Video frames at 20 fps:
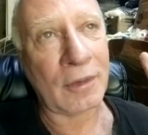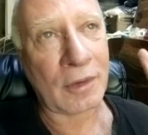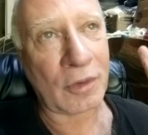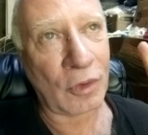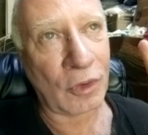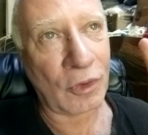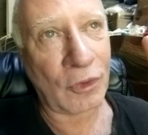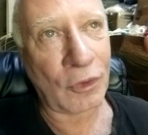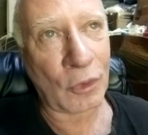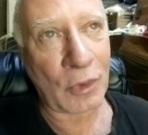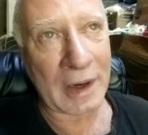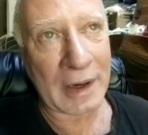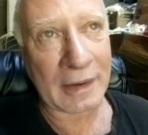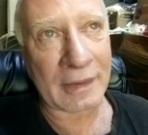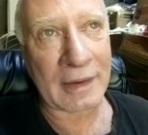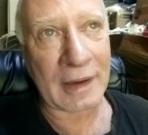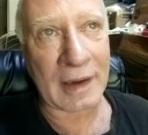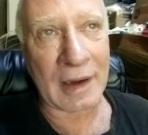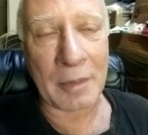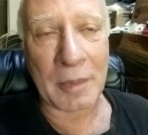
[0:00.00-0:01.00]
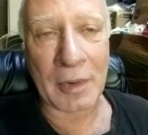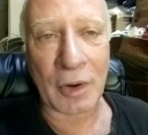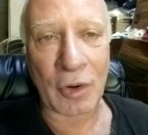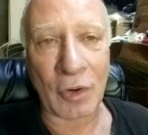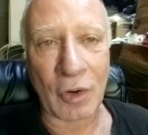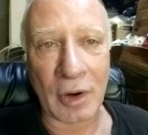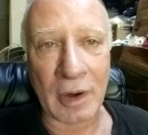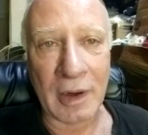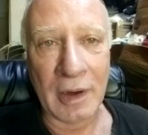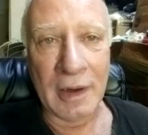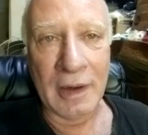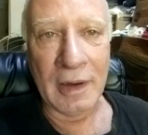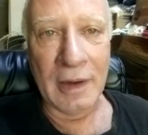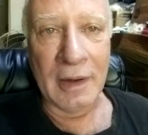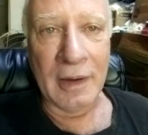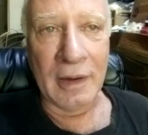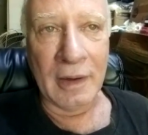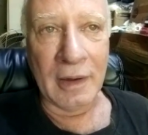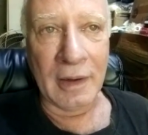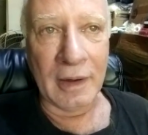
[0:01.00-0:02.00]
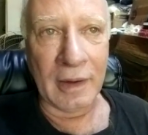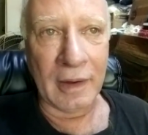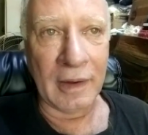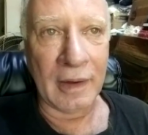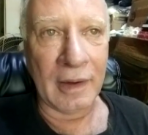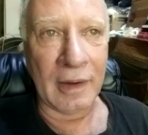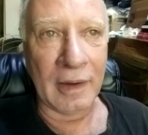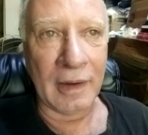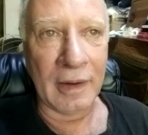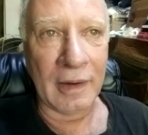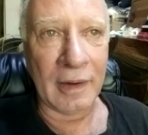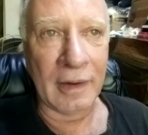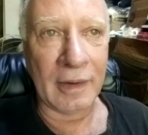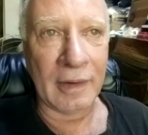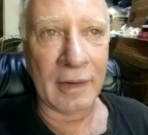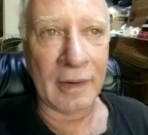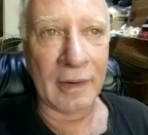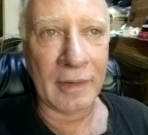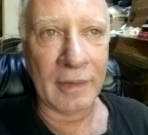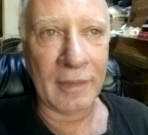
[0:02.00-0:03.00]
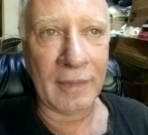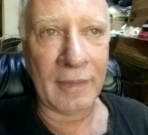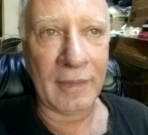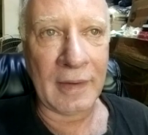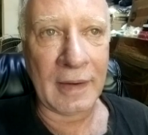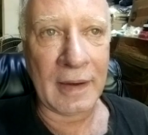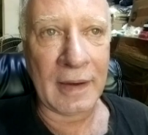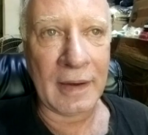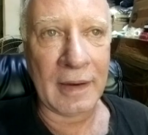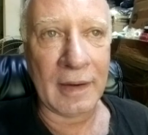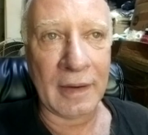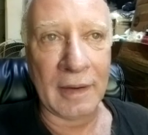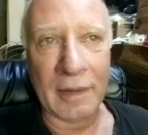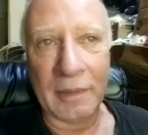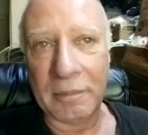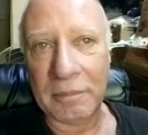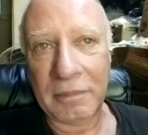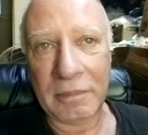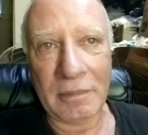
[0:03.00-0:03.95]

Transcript: con suerte a lo mejor eh, si eh,